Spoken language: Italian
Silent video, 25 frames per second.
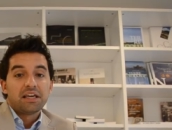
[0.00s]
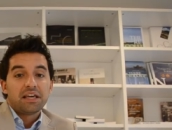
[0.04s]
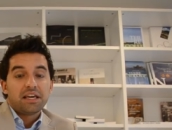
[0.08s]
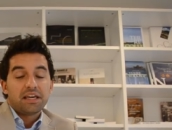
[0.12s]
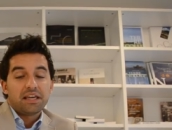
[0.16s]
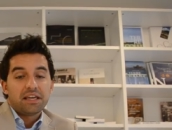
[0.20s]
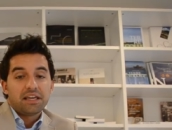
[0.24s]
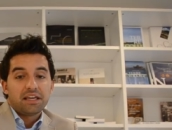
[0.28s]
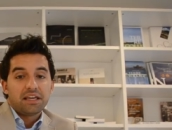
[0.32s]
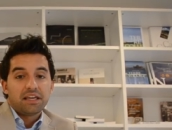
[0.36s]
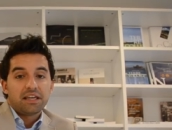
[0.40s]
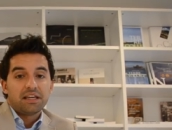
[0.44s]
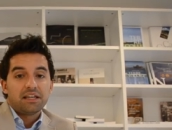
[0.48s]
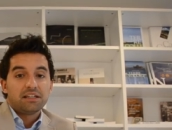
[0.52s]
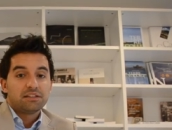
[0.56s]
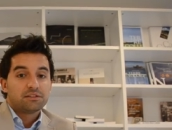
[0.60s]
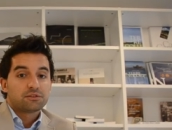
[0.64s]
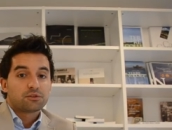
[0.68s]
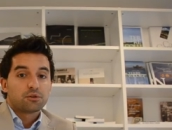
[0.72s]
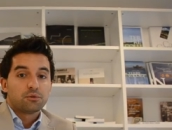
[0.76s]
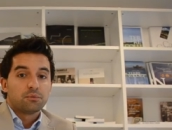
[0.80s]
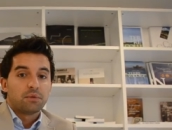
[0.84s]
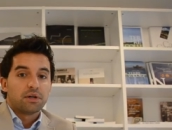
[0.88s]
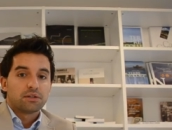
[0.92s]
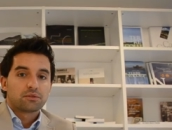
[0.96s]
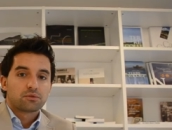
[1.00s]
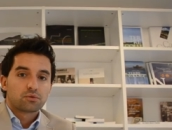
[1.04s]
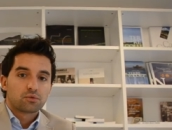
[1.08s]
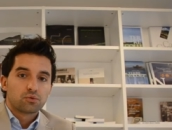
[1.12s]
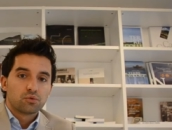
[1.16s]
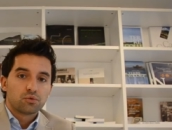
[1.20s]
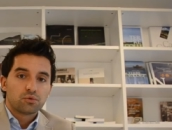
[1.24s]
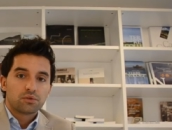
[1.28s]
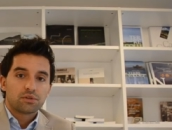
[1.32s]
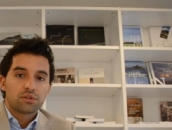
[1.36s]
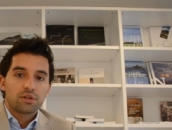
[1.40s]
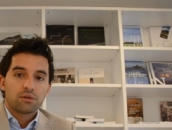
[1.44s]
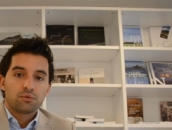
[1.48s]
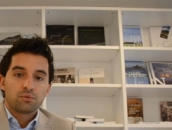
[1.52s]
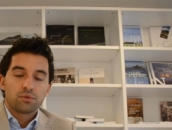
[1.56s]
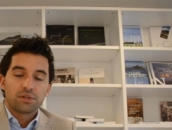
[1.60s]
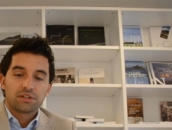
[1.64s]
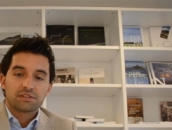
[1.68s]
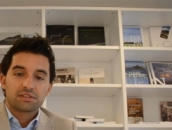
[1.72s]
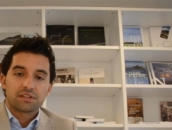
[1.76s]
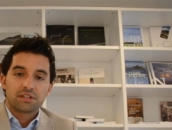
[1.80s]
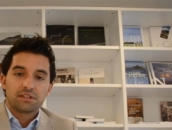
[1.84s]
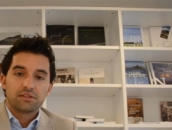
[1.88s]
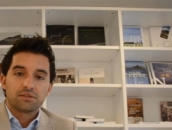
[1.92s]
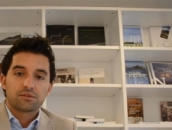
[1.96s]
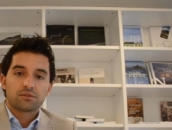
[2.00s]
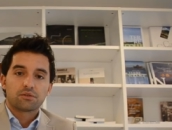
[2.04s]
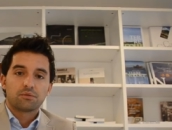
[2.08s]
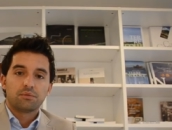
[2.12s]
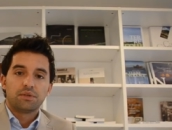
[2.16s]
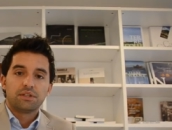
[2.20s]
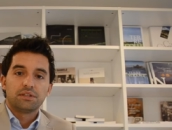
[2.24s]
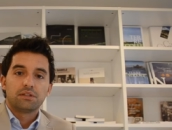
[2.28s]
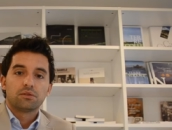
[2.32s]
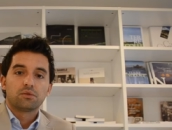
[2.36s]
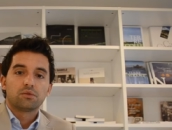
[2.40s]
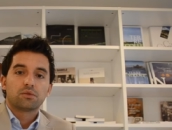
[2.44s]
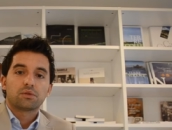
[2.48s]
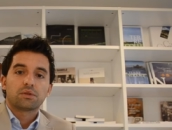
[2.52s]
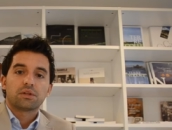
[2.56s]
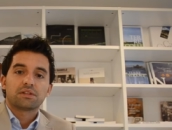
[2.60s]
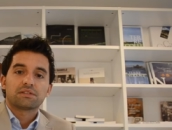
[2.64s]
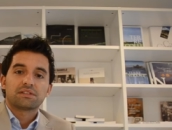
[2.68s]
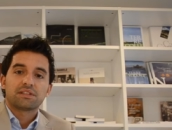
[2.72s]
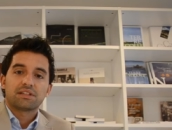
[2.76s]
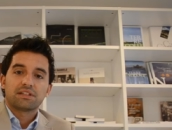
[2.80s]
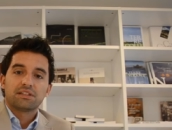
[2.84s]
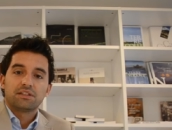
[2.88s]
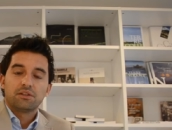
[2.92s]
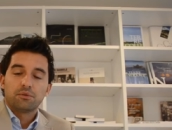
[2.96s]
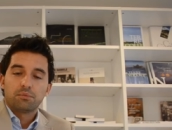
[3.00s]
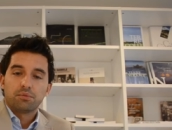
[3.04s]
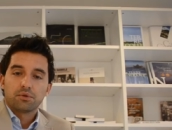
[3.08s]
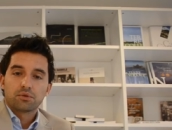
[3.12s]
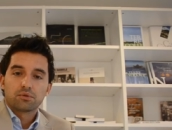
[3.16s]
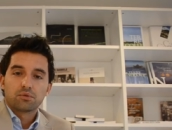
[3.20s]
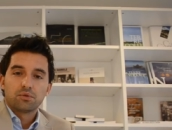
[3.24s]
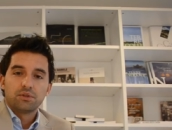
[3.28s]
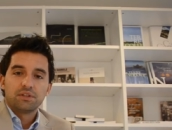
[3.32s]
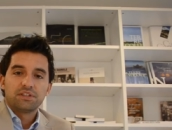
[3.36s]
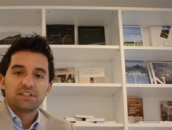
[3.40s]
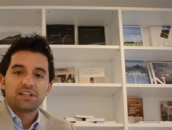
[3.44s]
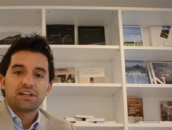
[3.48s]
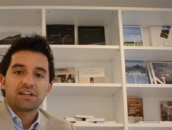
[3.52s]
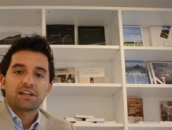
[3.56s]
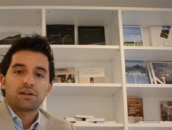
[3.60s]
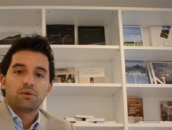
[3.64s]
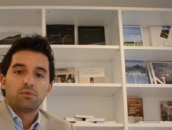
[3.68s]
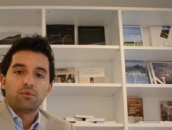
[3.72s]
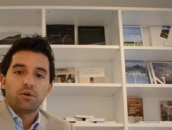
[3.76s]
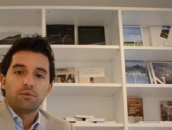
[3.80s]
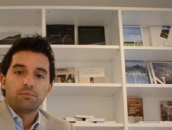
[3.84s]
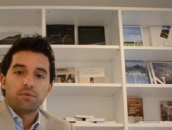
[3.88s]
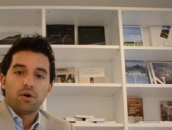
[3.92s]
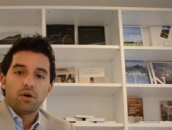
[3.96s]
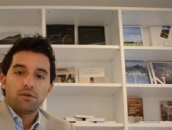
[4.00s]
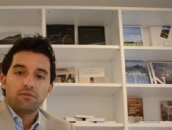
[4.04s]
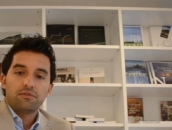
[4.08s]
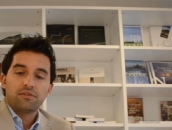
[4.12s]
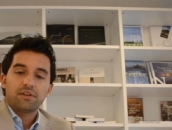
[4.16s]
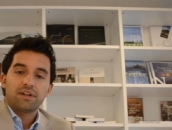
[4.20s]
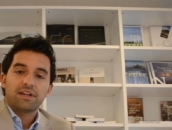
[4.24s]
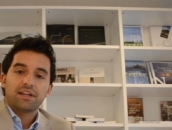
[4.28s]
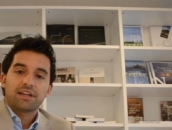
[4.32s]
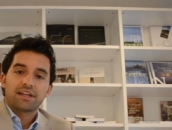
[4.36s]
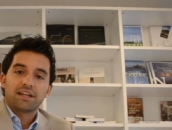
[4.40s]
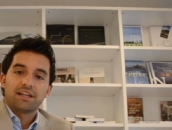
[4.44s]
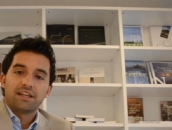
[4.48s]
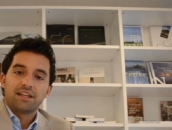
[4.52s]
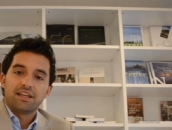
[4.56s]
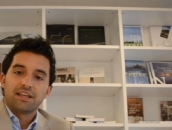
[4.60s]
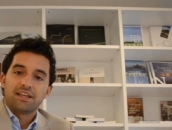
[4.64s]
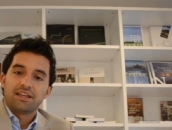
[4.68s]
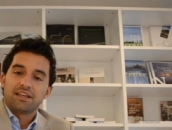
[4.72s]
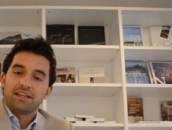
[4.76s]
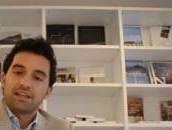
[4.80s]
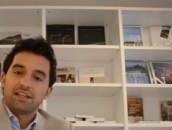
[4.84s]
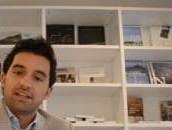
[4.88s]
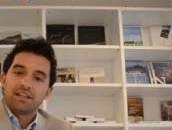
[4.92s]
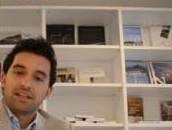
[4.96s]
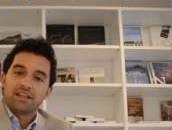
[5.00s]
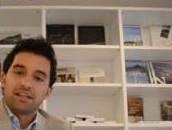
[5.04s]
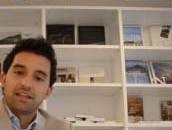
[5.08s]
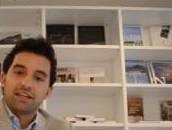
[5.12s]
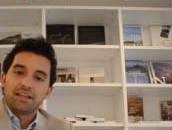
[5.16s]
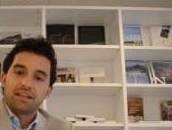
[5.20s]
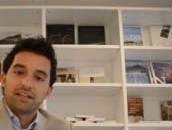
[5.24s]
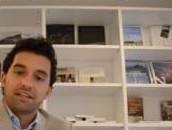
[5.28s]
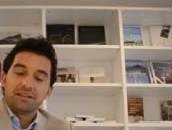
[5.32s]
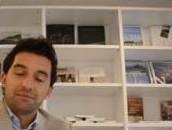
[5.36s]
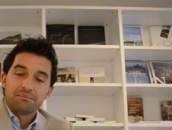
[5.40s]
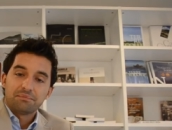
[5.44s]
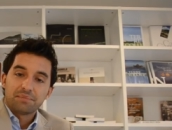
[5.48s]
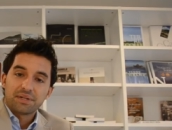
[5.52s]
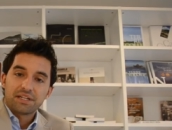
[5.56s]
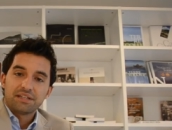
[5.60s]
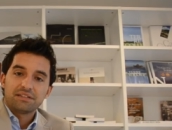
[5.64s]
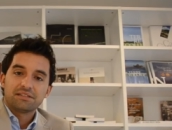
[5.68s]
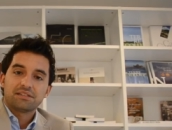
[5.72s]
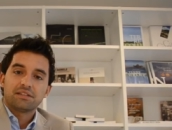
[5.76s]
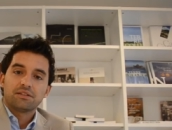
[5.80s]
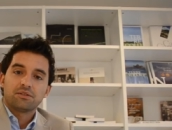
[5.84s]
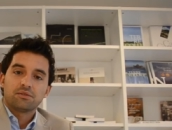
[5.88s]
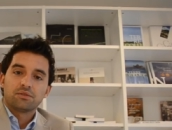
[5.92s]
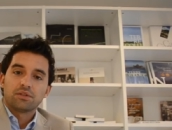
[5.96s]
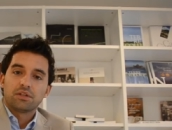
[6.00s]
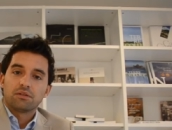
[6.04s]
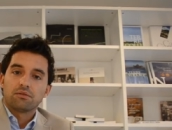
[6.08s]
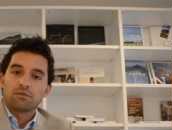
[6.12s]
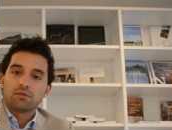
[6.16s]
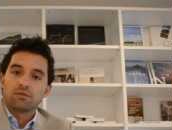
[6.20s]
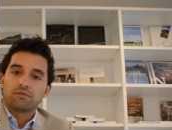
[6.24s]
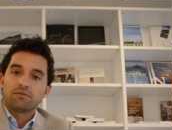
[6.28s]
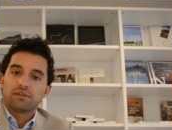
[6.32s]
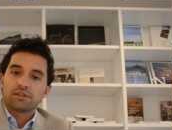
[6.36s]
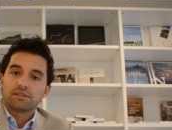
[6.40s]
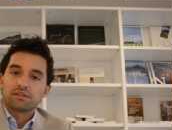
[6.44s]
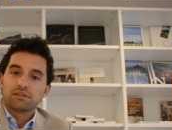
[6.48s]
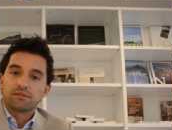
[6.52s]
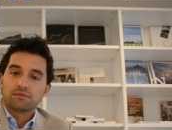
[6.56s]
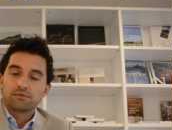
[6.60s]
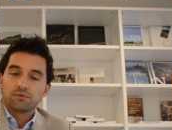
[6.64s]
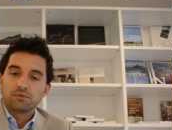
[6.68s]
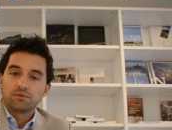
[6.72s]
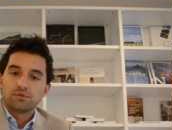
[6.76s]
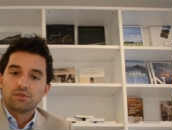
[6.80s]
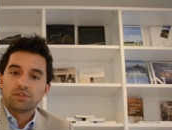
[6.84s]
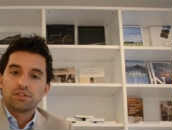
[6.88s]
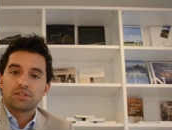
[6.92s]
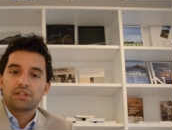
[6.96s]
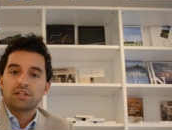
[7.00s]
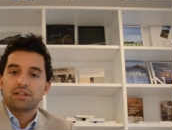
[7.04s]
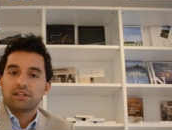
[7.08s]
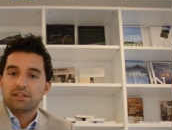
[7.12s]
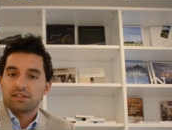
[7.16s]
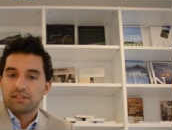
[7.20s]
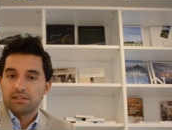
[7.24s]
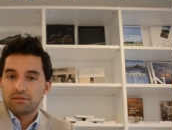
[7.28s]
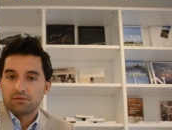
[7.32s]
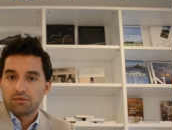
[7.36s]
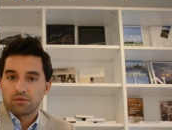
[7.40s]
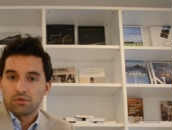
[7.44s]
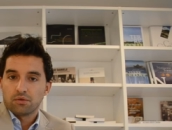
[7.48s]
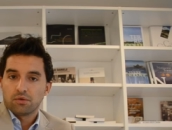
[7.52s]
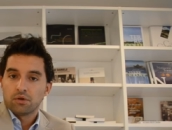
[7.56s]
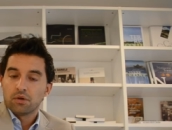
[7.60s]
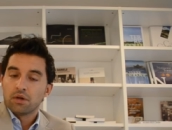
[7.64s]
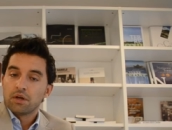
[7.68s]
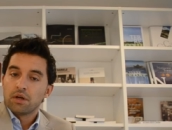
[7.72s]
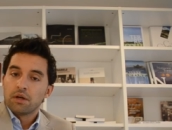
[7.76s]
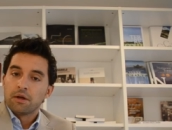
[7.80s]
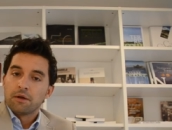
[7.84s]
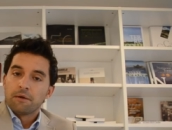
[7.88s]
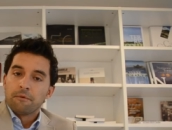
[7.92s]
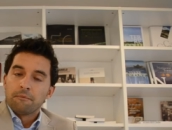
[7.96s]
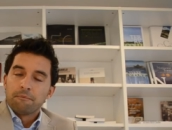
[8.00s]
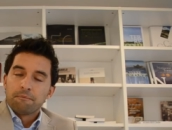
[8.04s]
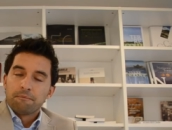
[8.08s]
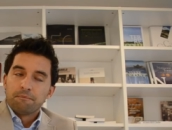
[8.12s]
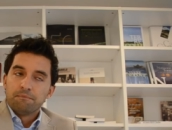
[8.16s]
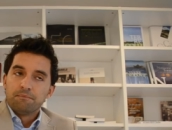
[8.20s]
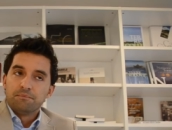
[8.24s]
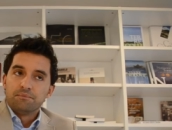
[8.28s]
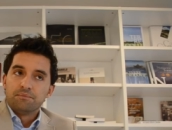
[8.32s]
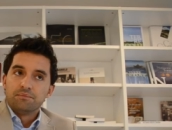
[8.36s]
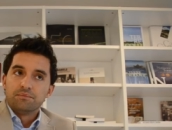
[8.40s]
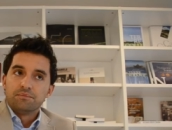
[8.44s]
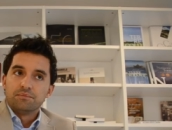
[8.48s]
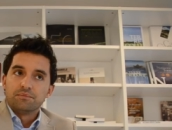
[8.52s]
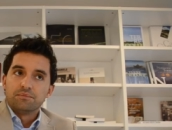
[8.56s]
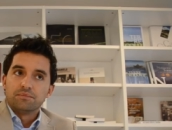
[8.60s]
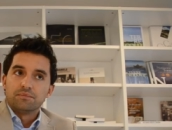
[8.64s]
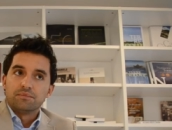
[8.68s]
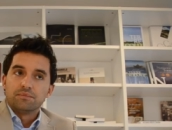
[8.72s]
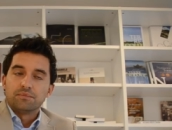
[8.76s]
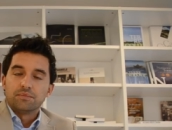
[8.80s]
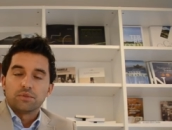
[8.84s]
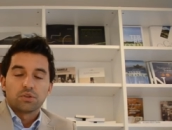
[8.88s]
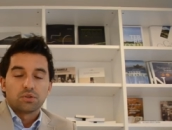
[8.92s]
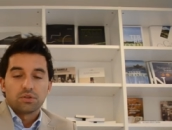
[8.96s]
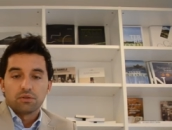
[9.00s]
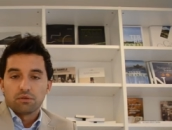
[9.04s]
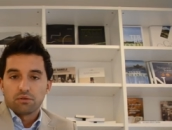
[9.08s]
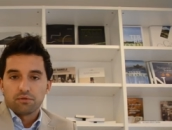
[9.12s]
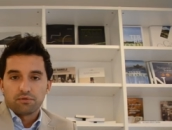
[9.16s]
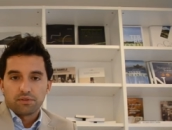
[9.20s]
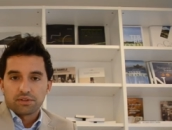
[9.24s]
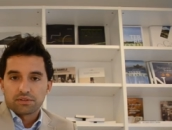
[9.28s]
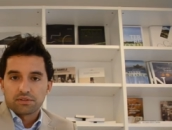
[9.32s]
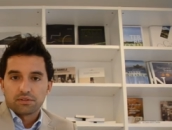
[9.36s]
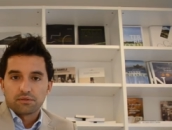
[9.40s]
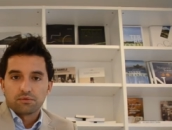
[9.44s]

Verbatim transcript: e insomma tutta una serie di strumenti, tutta una serie di opportunità che il web offre e che le, e le imprese non devono farsi sfuggire e devono, mm, non devono farsi